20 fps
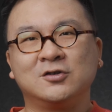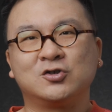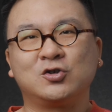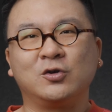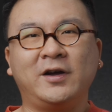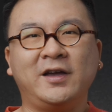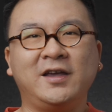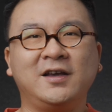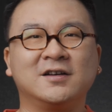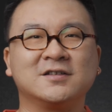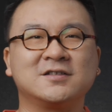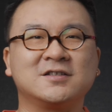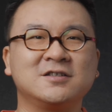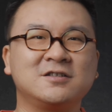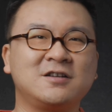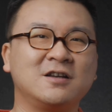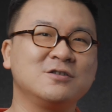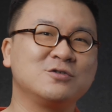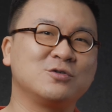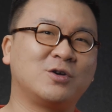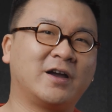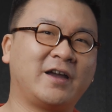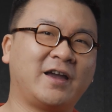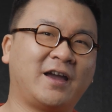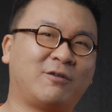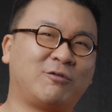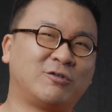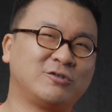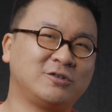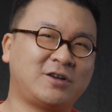作为一个资深索黑
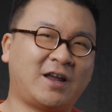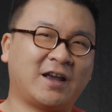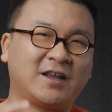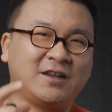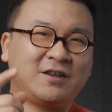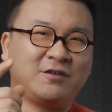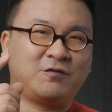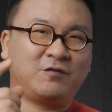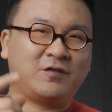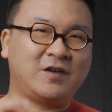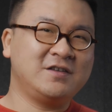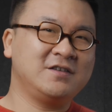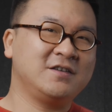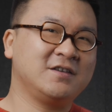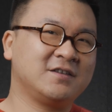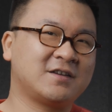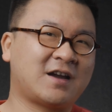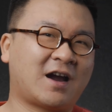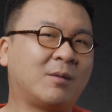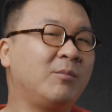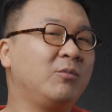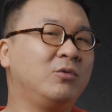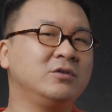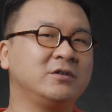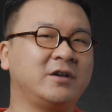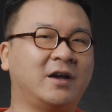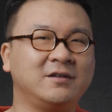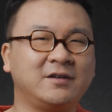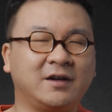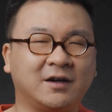啊，我就来跟你分析一下，目
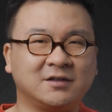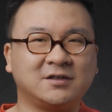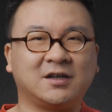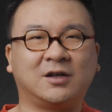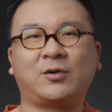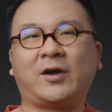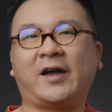前这个阶